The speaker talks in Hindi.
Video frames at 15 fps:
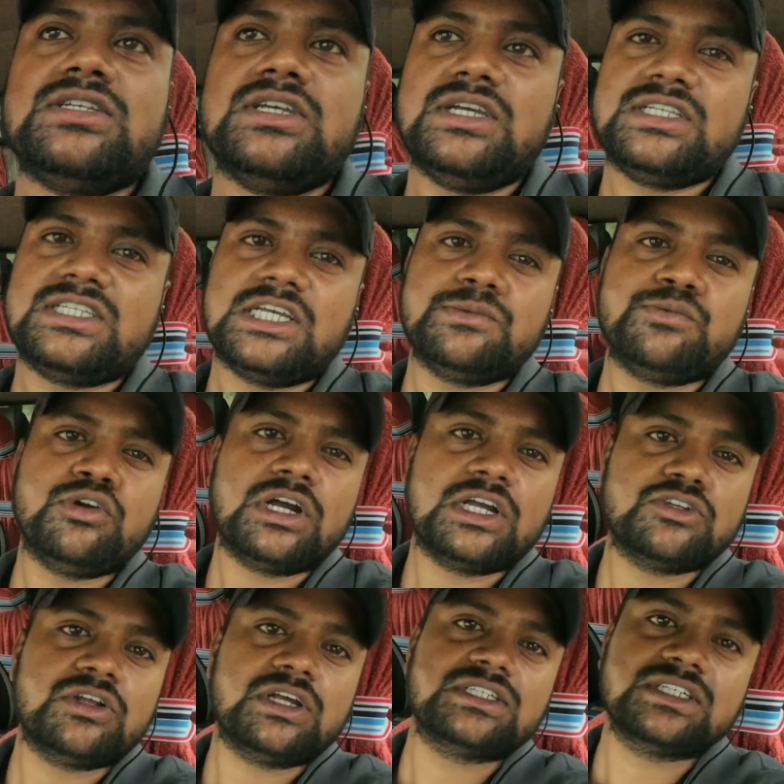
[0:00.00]
चंदपुरा
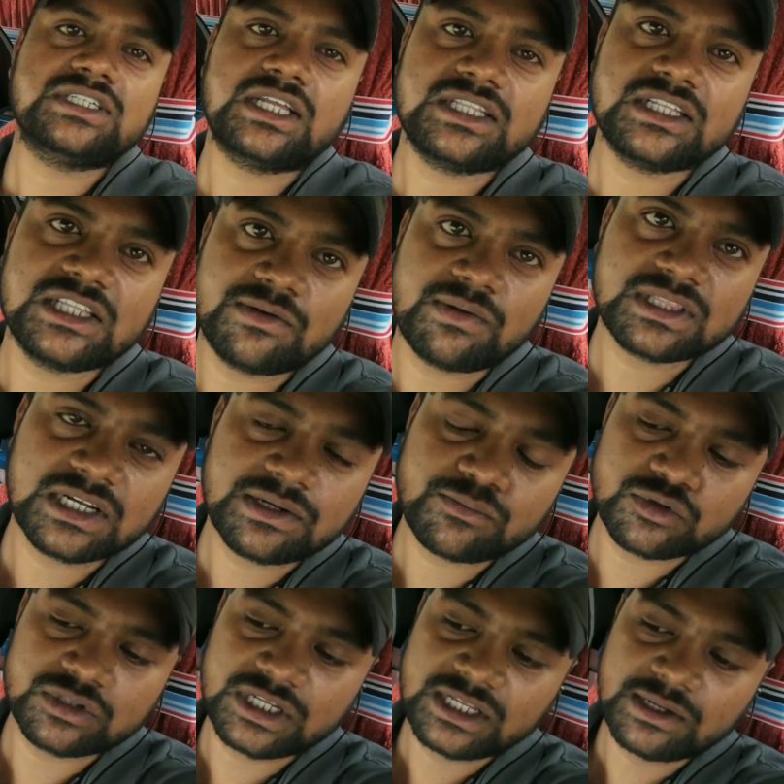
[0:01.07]
का जो रास्ता जाता है धनबाद
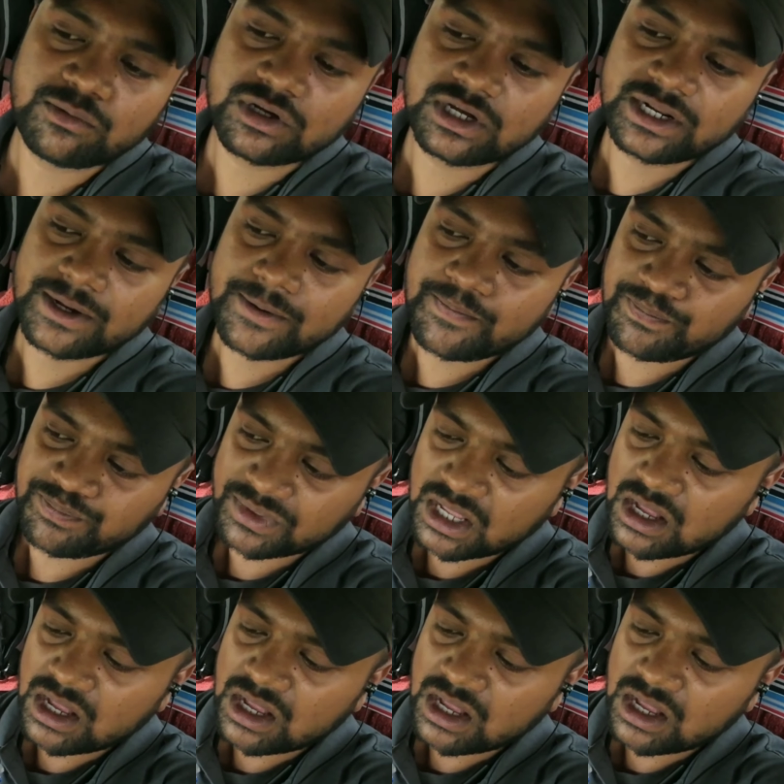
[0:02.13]
तरफ उधर ही हम लोग खड़े हैं